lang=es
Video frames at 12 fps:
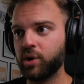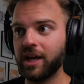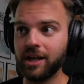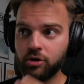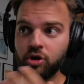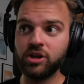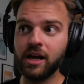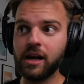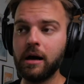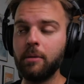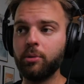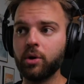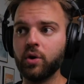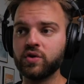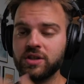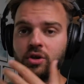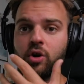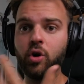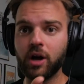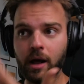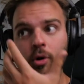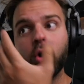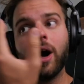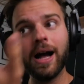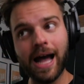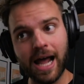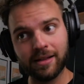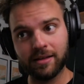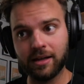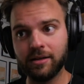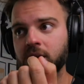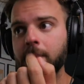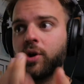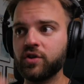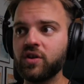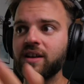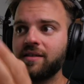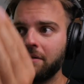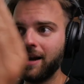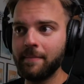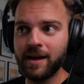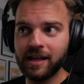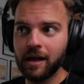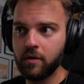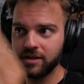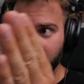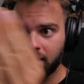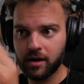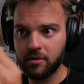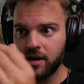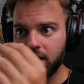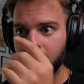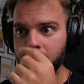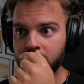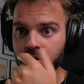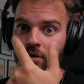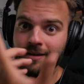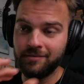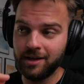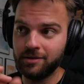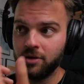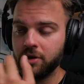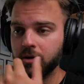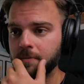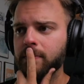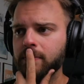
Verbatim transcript: Porque esto no está grabado por José, esto lo grabó ArtGrid. Que por eso es que se ve la marca agua terrible en el medio, entiendo yo.